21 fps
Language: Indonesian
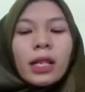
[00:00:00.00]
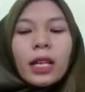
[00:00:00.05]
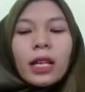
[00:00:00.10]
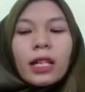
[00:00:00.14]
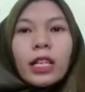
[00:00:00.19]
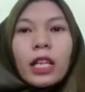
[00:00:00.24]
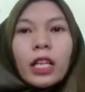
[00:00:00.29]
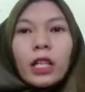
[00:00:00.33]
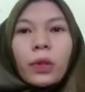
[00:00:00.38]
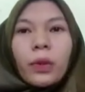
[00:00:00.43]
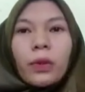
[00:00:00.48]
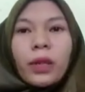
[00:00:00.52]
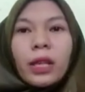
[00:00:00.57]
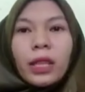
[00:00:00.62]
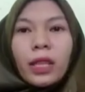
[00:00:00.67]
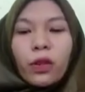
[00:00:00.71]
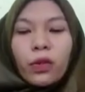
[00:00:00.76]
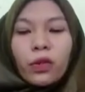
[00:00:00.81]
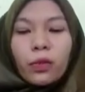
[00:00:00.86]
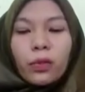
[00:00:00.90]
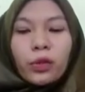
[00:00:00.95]
caranya itu
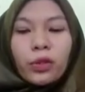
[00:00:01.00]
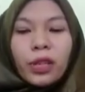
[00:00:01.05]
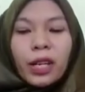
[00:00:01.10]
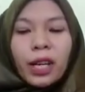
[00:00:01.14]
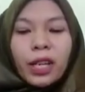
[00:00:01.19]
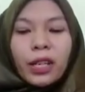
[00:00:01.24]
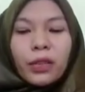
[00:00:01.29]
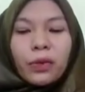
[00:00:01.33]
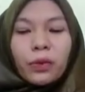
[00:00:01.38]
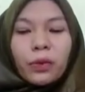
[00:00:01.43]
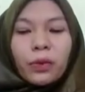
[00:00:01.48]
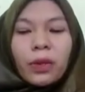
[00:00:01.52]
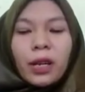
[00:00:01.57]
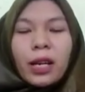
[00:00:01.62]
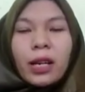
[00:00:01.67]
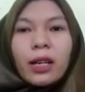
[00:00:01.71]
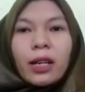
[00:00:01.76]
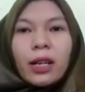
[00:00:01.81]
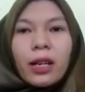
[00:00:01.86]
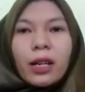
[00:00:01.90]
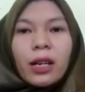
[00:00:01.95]
kita hubungkan
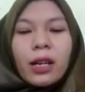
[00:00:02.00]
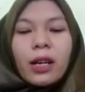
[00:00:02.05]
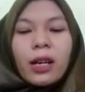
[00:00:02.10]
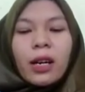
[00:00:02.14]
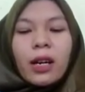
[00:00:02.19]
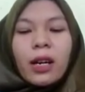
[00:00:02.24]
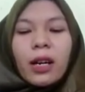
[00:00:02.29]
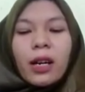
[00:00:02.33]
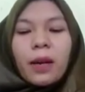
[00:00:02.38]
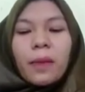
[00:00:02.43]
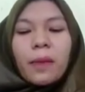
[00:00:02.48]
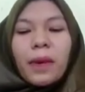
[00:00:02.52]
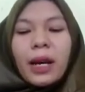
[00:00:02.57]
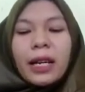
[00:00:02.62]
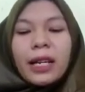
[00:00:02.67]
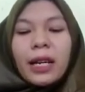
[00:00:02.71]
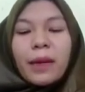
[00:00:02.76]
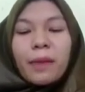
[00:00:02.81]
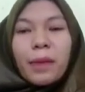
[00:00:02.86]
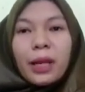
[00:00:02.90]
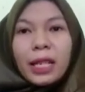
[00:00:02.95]
juga ke
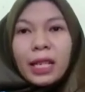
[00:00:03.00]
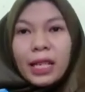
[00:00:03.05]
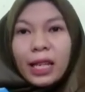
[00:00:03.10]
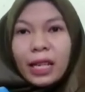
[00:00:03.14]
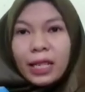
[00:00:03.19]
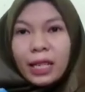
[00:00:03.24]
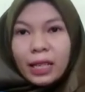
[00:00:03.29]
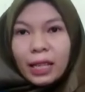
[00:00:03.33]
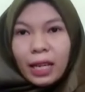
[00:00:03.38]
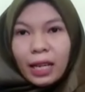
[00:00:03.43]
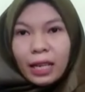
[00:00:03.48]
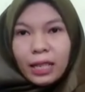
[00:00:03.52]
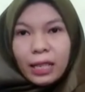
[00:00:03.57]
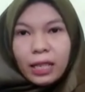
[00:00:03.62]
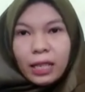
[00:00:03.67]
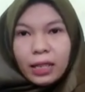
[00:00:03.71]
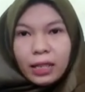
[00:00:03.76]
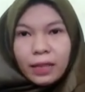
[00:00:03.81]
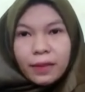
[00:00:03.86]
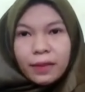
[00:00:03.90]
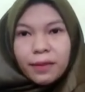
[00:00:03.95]
badan penisnya
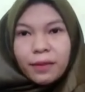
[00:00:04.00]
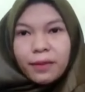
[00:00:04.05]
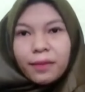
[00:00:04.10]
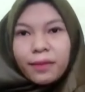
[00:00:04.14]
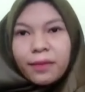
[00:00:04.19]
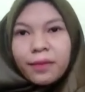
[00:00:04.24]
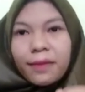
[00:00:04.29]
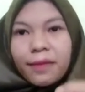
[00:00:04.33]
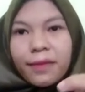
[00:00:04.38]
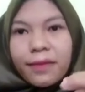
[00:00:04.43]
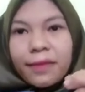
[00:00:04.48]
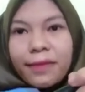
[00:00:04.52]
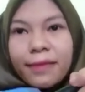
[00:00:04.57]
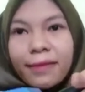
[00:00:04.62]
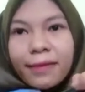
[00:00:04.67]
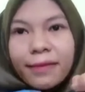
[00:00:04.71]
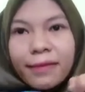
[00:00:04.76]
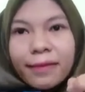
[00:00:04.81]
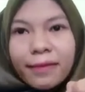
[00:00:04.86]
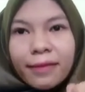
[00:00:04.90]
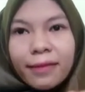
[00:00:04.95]
tadi
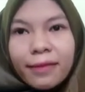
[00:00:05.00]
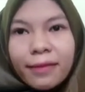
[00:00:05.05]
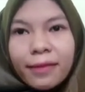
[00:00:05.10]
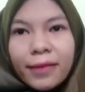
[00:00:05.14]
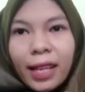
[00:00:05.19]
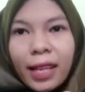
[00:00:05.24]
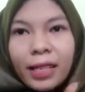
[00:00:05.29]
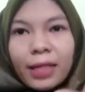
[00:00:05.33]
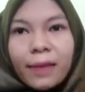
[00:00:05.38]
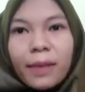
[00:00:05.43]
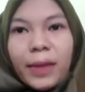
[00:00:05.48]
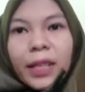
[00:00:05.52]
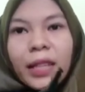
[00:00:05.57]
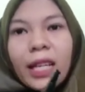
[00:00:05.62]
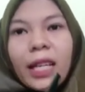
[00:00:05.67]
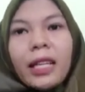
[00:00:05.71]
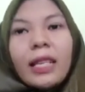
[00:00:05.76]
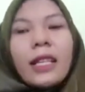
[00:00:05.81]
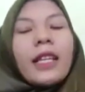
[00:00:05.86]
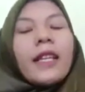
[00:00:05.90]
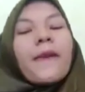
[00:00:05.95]
nah
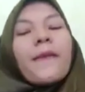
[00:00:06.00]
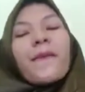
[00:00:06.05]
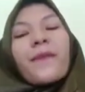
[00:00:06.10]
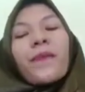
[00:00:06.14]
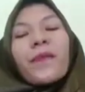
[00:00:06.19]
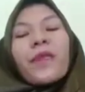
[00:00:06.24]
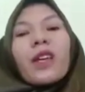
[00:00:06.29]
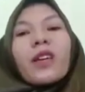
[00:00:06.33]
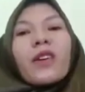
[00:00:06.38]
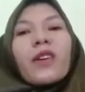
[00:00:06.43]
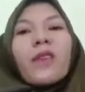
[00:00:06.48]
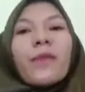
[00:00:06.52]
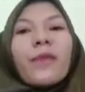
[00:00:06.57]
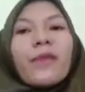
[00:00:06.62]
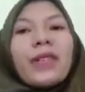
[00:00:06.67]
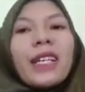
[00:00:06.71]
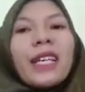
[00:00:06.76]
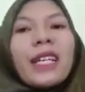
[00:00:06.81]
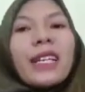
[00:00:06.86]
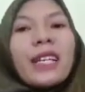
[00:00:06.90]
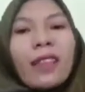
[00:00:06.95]
seperti ini
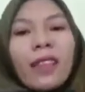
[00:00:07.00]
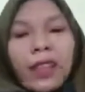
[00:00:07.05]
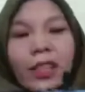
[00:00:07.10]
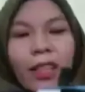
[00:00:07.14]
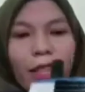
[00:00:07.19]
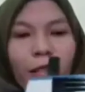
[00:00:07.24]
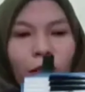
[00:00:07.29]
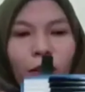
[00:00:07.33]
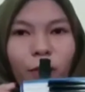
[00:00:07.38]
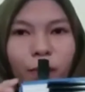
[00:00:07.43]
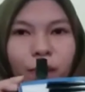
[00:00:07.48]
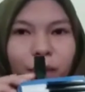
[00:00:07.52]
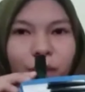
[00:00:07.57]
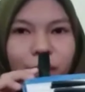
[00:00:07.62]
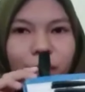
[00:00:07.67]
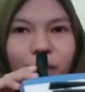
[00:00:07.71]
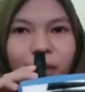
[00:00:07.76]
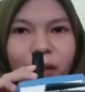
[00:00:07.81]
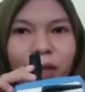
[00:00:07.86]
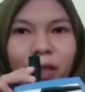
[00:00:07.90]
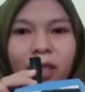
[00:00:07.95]
kemudian kita tiup
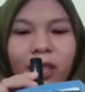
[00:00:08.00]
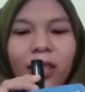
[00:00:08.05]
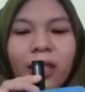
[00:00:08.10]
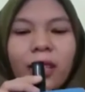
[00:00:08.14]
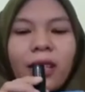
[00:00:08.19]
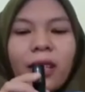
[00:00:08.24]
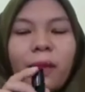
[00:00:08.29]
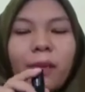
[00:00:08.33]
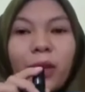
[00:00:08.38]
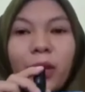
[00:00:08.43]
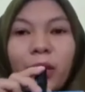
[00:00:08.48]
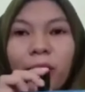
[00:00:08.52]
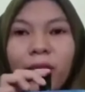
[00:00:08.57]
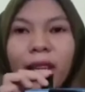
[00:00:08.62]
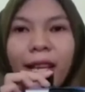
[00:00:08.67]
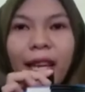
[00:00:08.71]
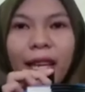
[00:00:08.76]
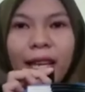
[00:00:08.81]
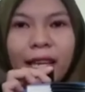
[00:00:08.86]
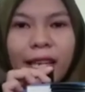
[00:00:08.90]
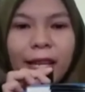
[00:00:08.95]

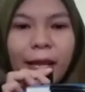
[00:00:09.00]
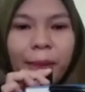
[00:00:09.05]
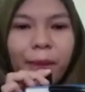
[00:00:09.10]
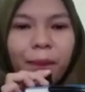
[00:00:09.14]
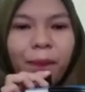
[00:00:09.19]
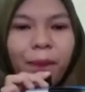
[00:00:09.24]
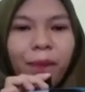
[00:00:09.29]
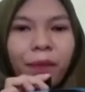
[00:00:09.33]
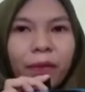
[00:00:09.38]
bentuknya kayak gini